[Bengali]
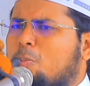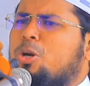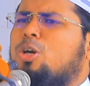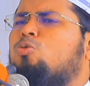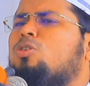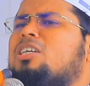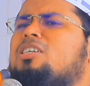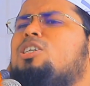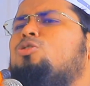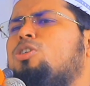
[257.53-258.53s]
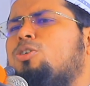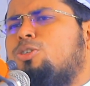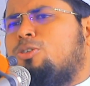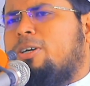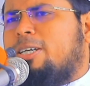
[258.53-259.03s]
প্রিয় দুইটা জিনিস যদি
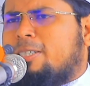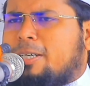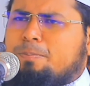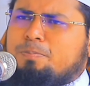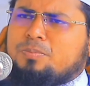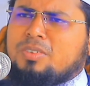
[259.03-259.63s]
নষ্ট হয়ে যায়